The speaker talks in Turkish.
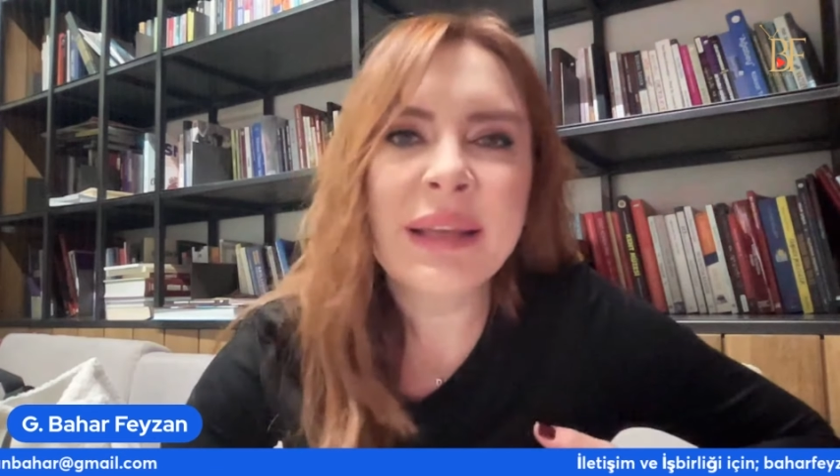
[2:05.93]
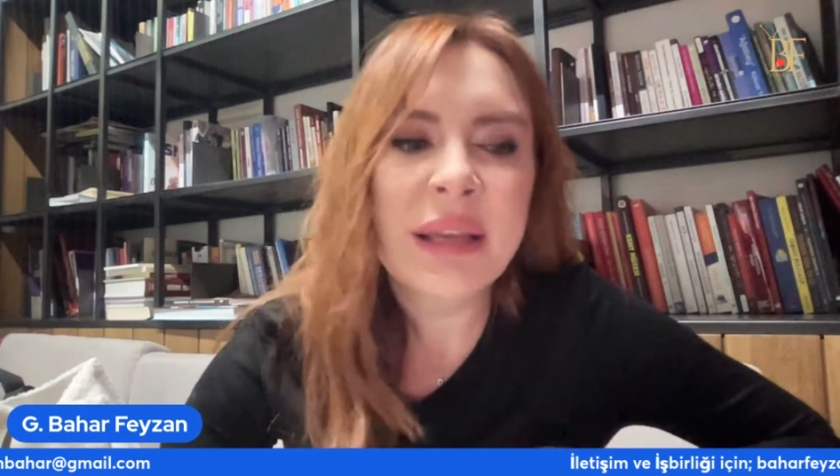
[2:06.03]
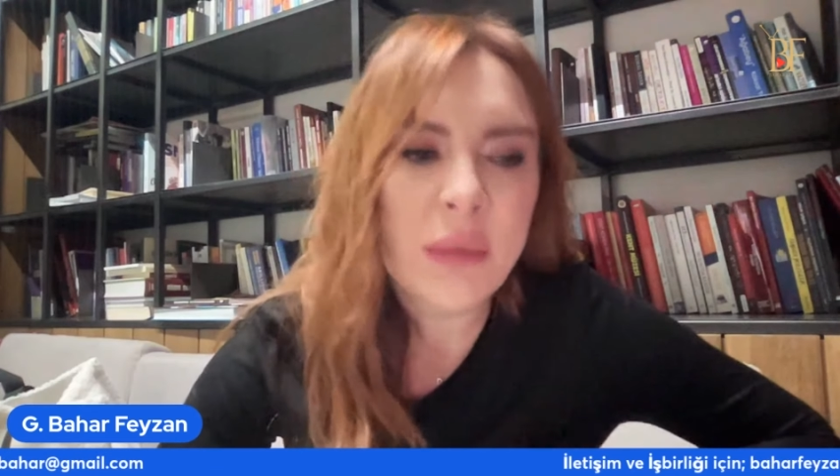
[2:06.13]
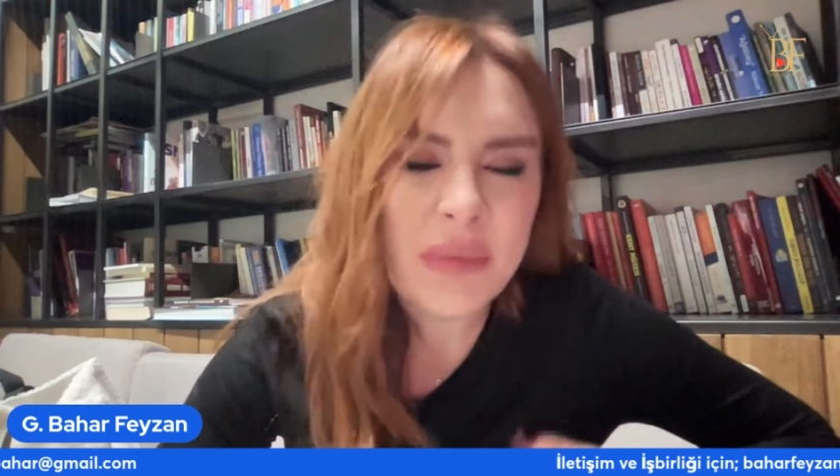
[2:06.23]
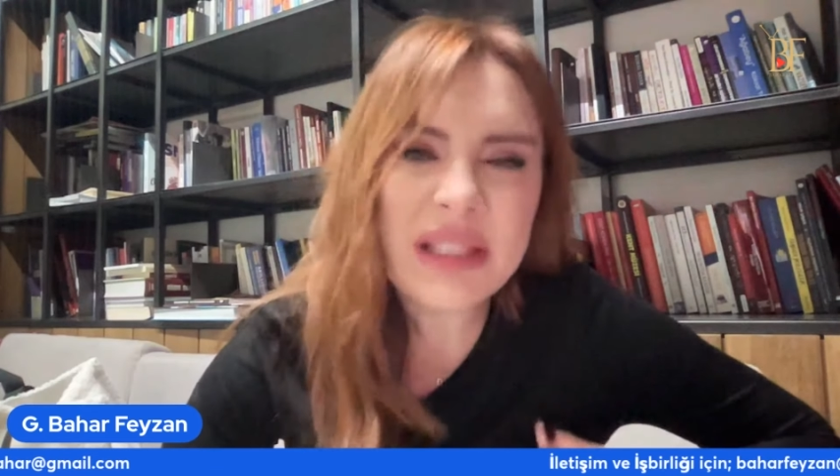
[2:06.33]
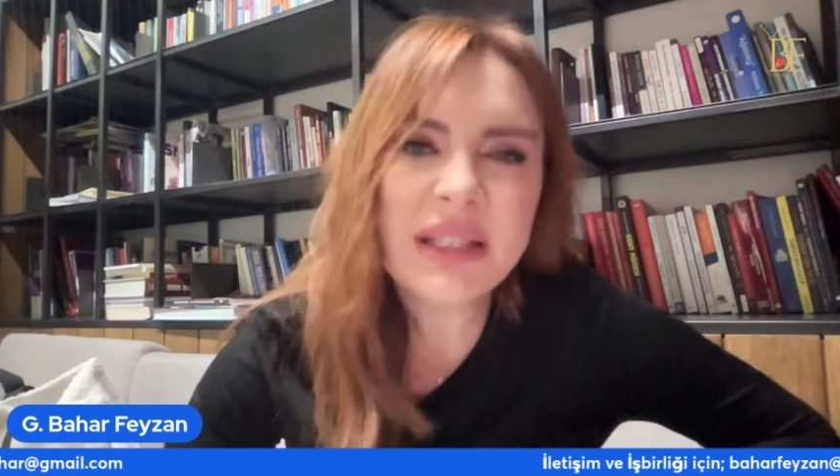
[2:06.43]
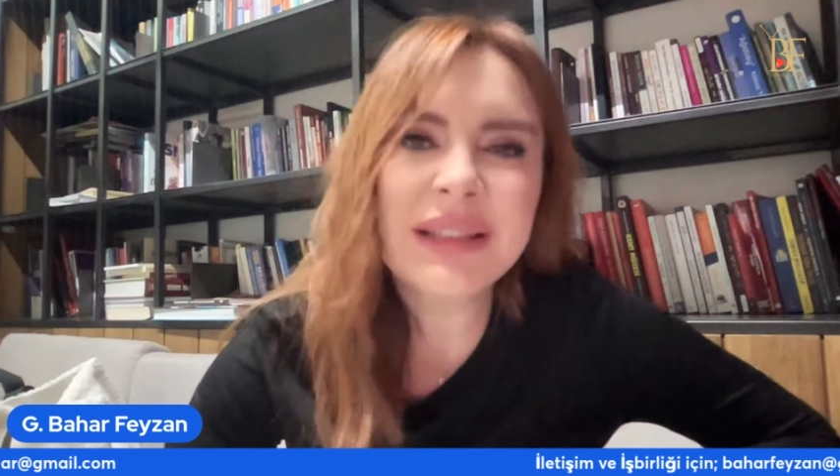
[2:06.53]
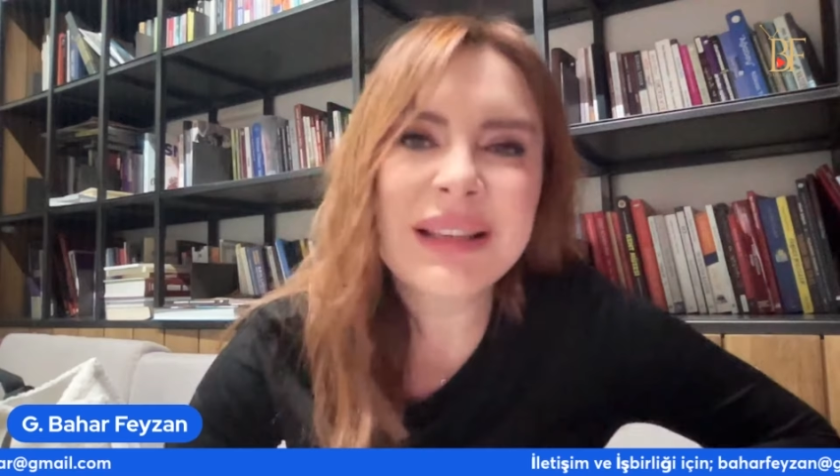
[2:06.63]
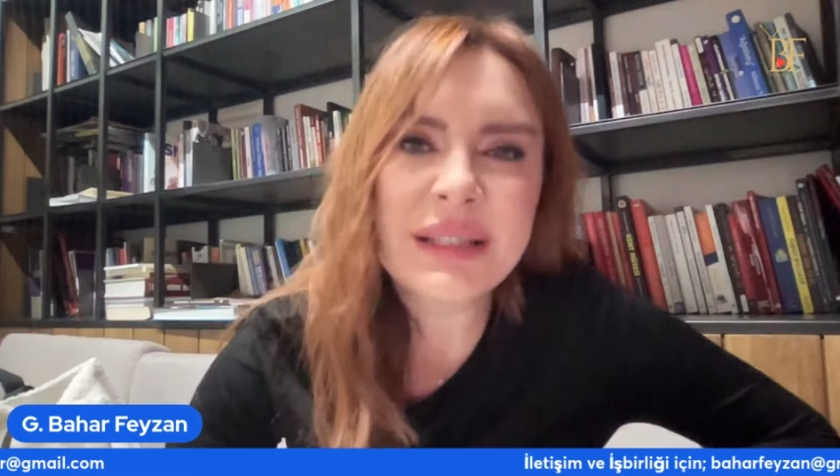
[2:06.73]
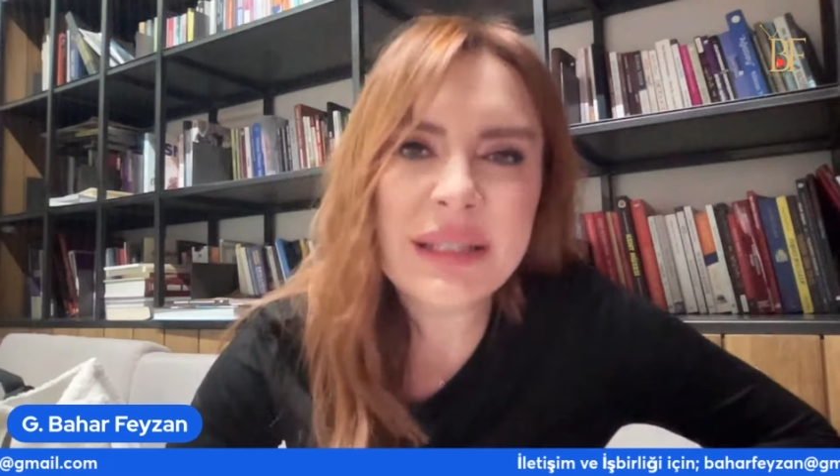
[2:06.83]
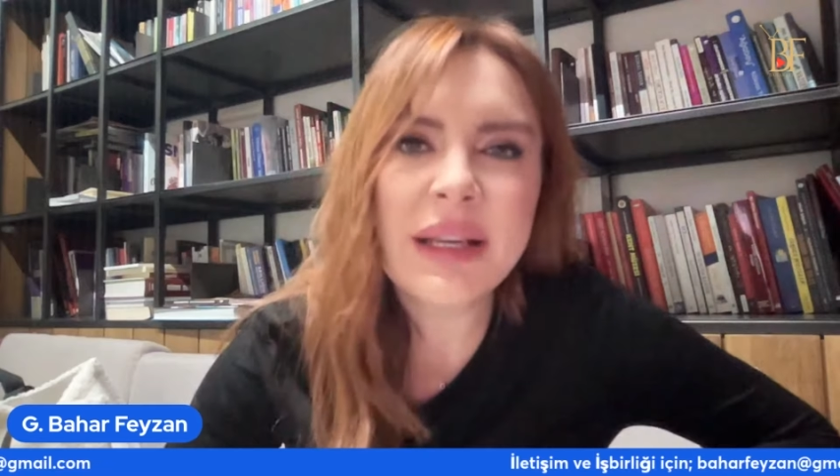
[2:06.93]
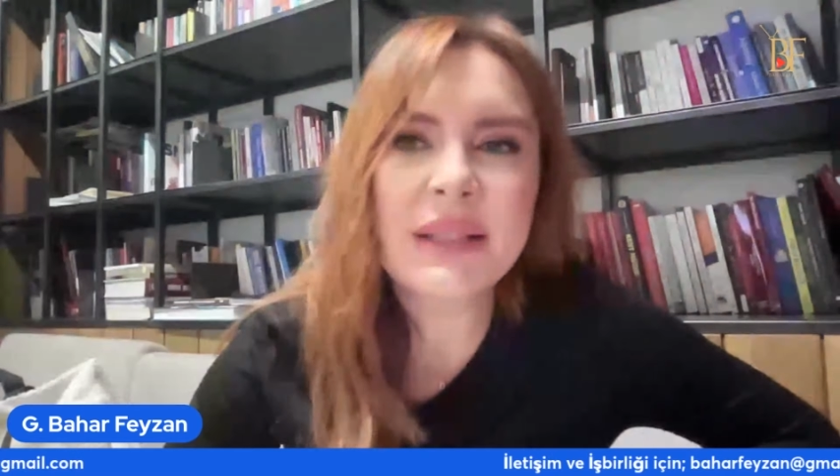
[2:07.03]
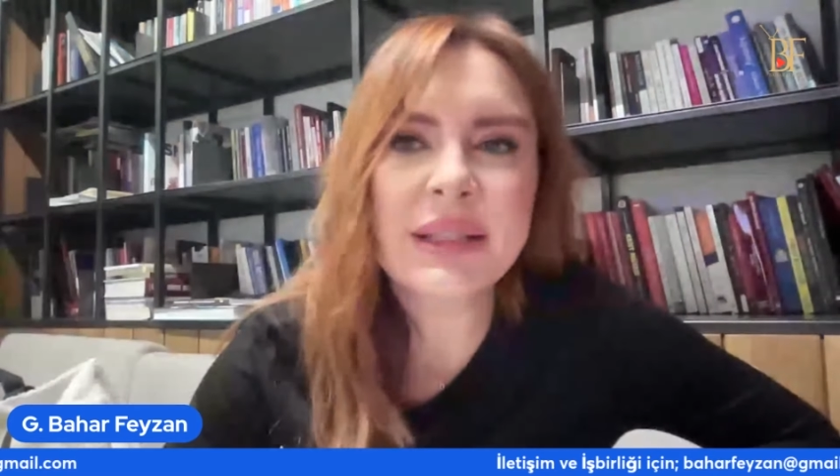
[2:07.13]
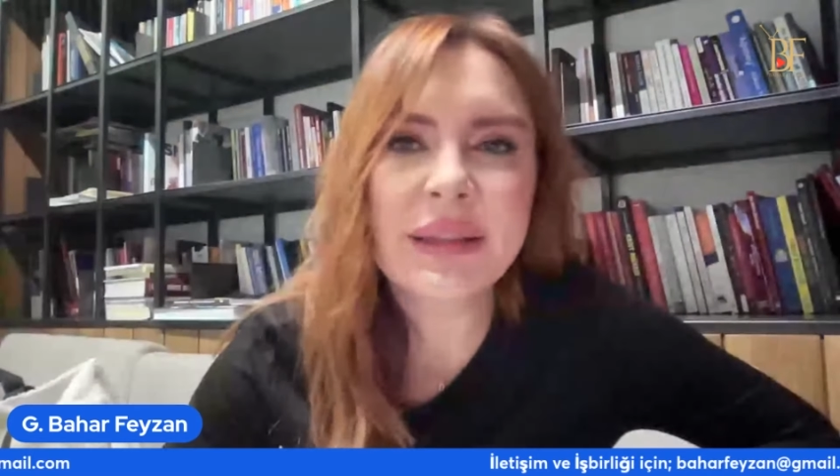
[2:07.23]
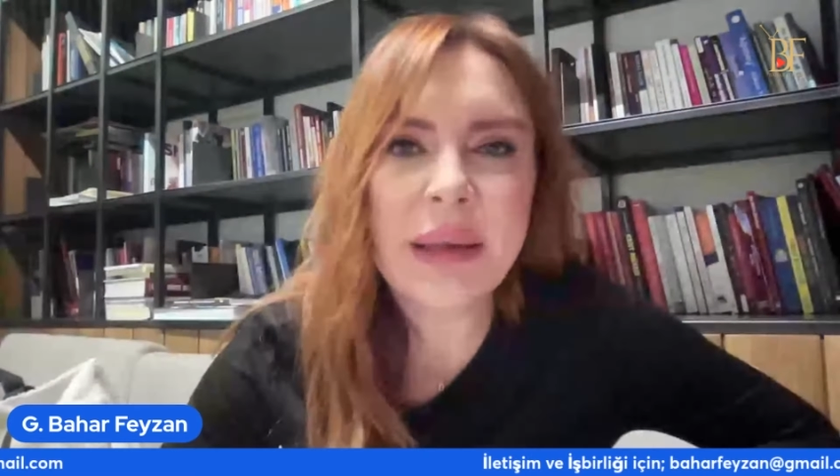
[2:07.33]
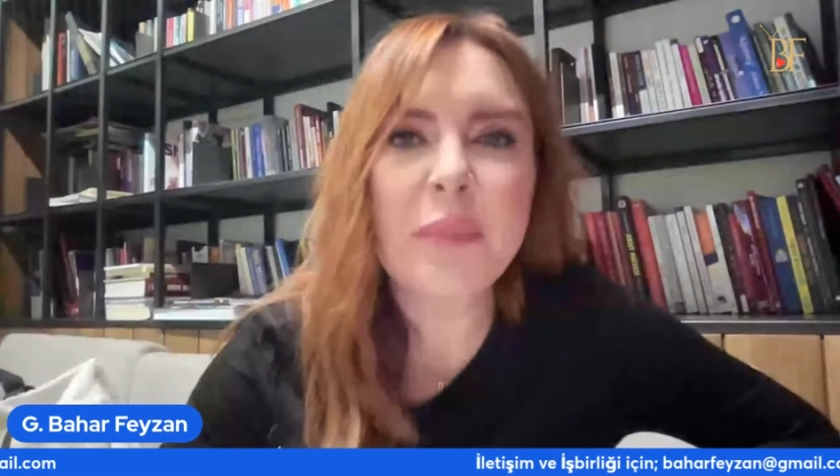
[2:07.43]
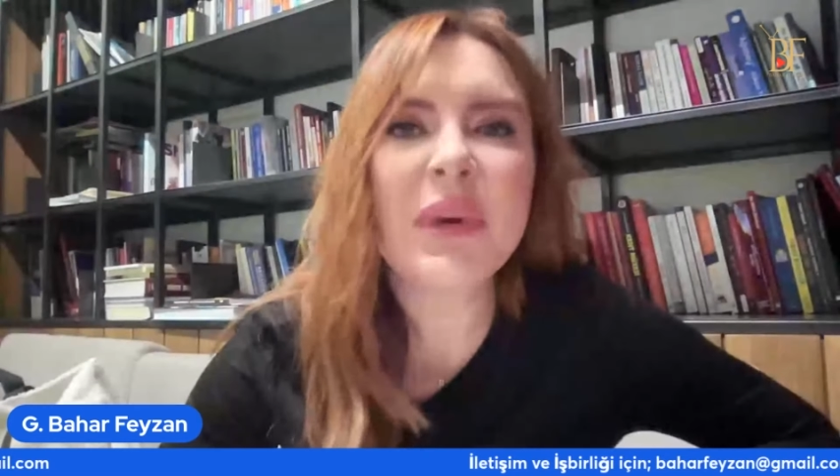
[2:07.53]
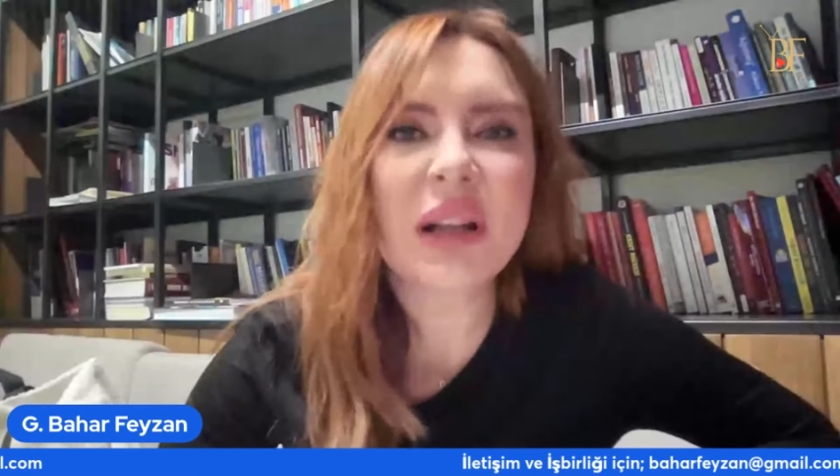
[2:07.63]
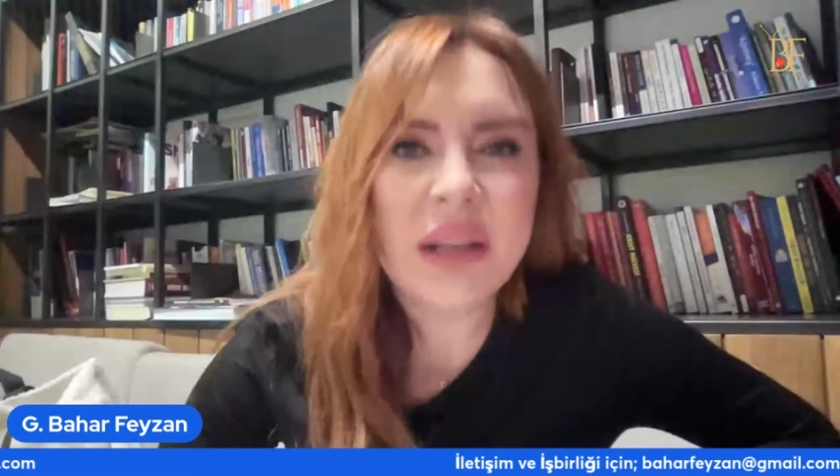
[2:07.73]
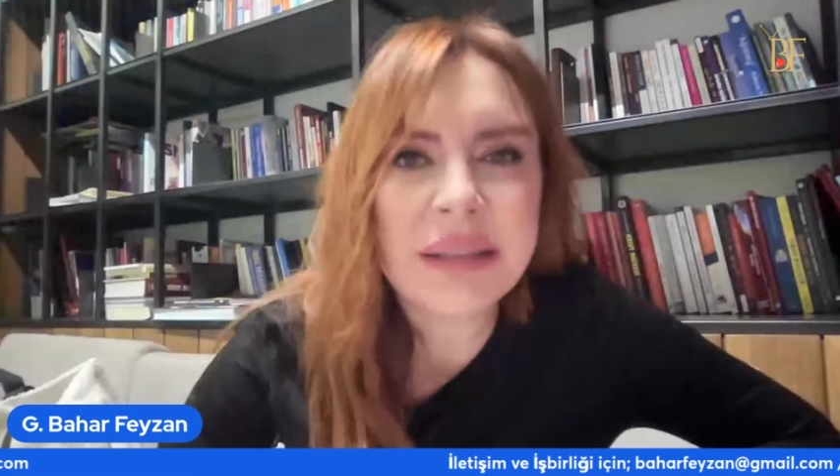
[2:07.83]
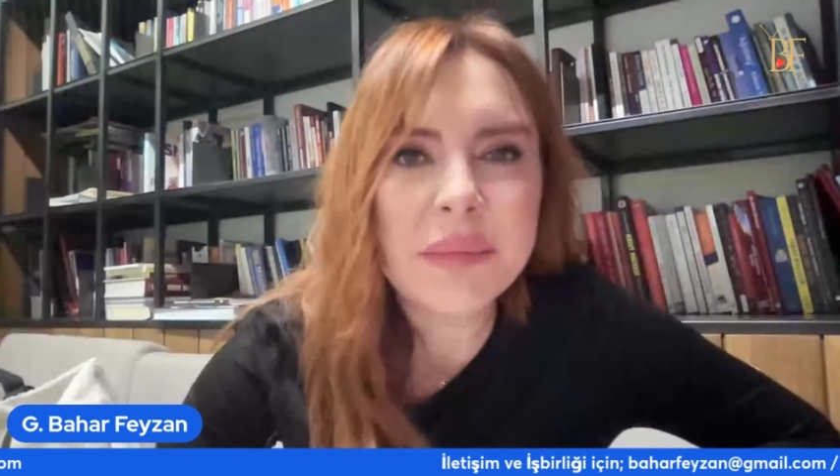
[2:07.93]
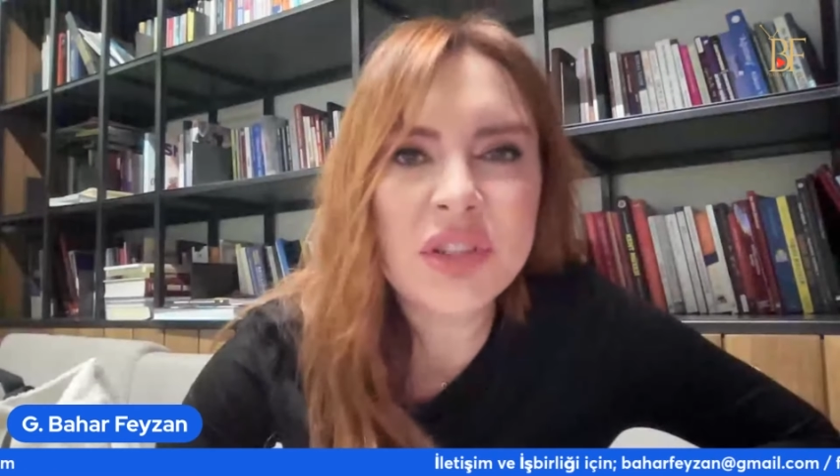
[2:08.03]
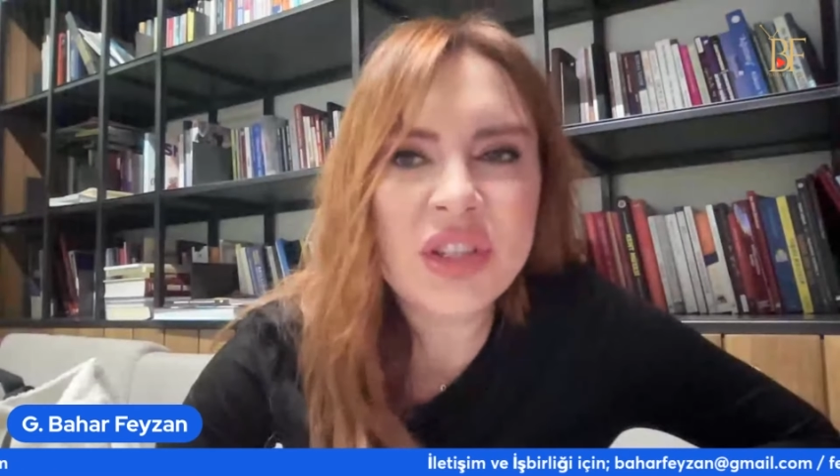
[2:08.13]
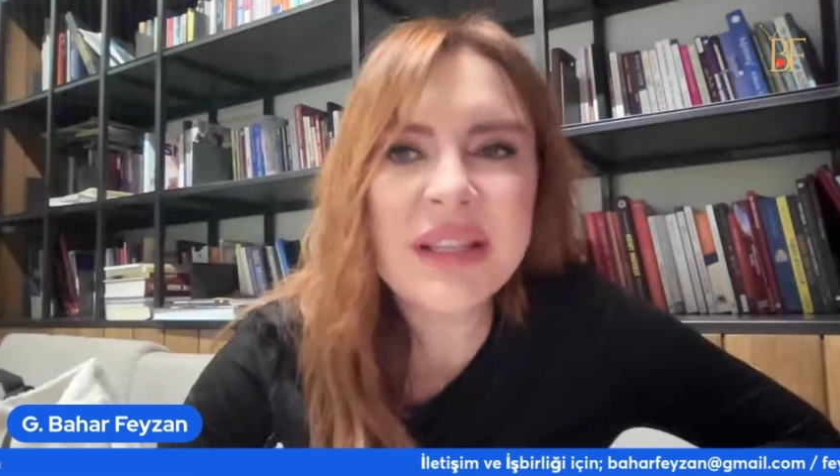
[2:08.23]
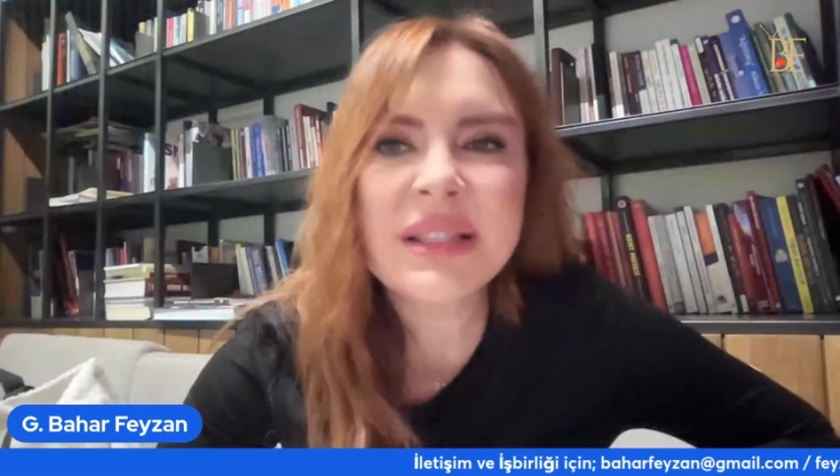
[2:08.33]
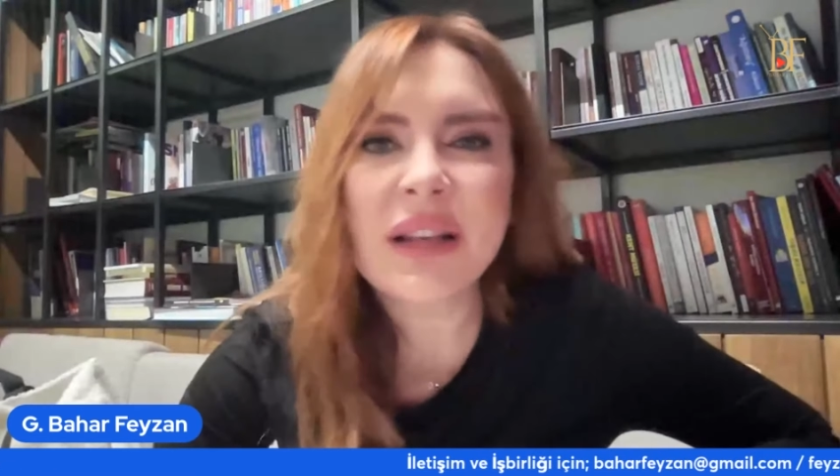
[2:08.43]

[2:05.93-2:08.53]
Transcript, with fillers: Yani masadan siyaset yapmak ayrı bir şey,